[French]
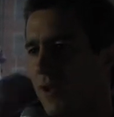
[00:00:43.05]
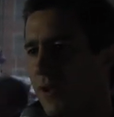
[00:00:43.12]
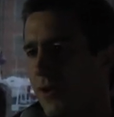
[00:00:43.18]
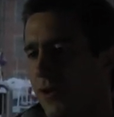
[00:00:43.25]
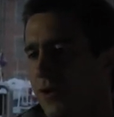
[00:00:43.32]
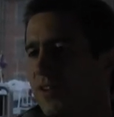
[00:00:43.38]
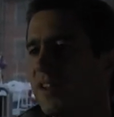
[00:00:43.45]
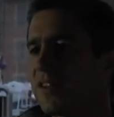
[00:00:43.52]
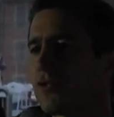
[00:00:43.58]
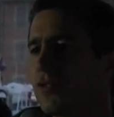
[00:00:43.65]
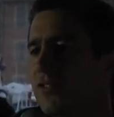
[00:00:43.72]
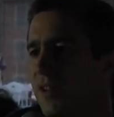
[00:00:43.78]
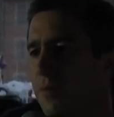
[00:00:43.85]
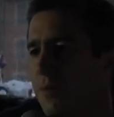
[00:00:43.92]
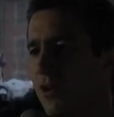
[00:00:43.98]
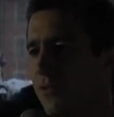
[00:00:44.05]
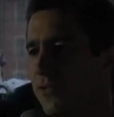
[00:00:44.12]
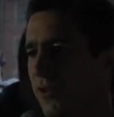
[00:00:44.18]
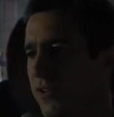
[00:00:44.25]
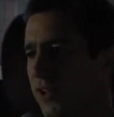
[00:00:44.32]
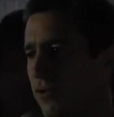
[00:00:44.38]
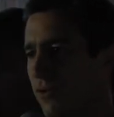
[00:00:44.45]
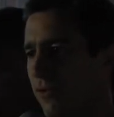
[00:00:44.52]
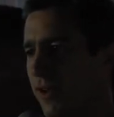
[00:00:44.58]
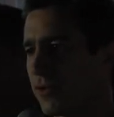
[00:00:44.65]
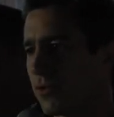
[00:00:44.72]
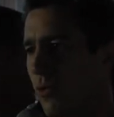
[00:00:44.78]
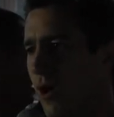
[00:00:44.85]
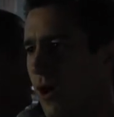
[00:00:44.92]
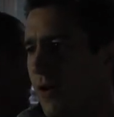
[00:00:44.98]
Euh, qu'est-ce que c'est
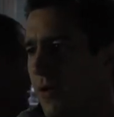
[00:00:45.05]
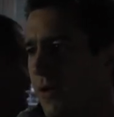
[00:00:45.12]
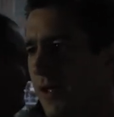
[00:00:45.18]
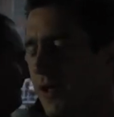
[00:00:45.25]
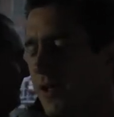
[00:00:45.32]
1983